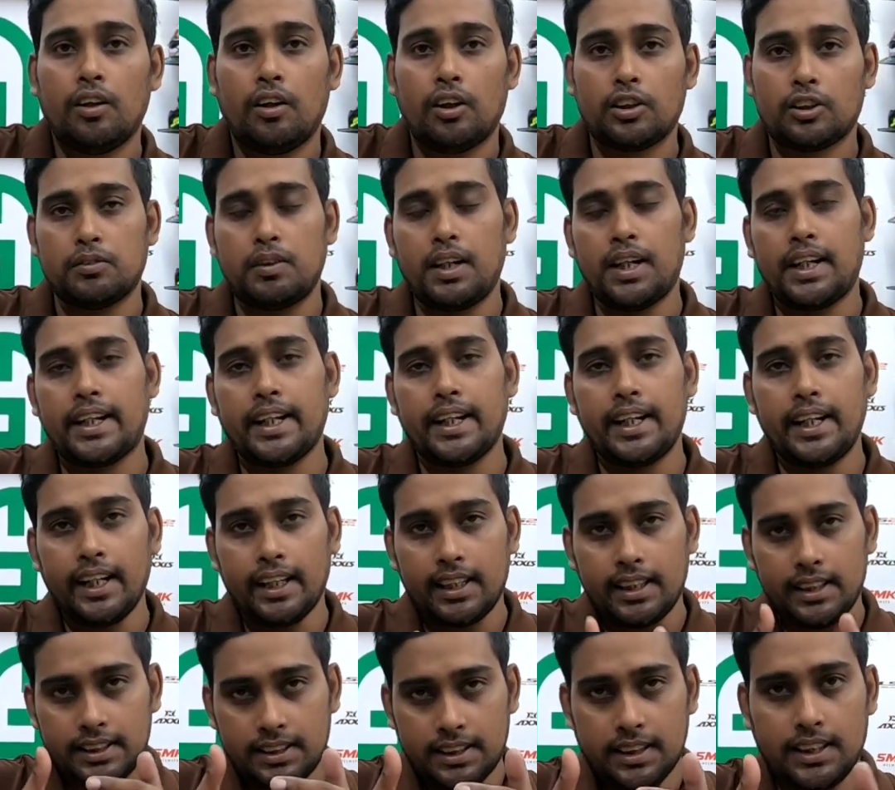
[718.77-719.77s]
অথবা
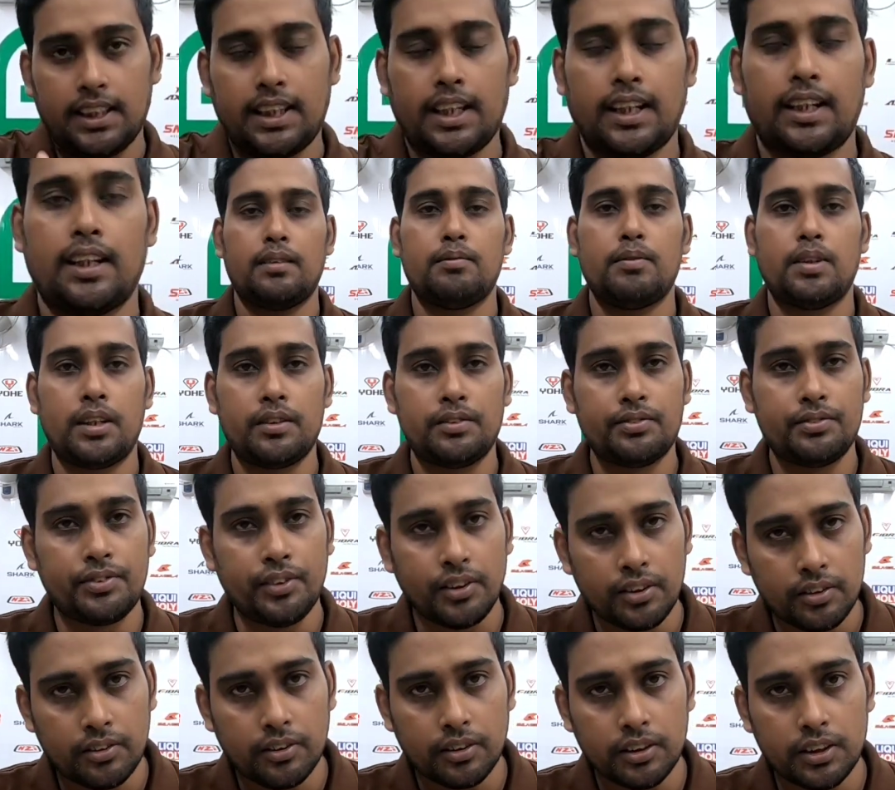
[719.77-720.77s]
ডিরেক্ট স্ক্রিনে নাম্বারে
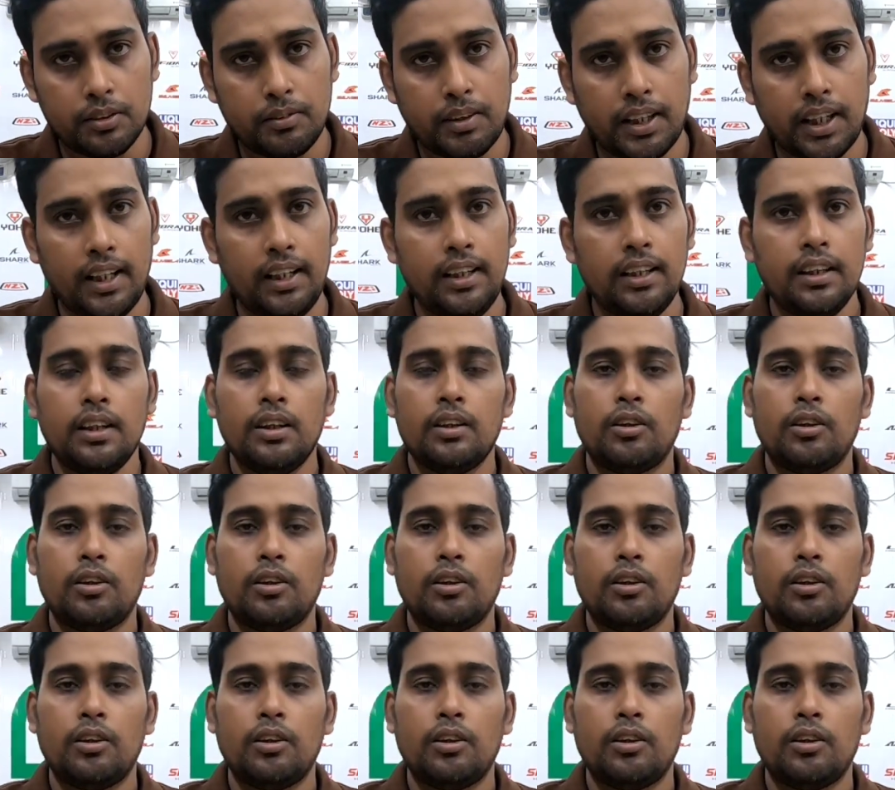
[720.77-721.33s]
ফোন করতে পারেন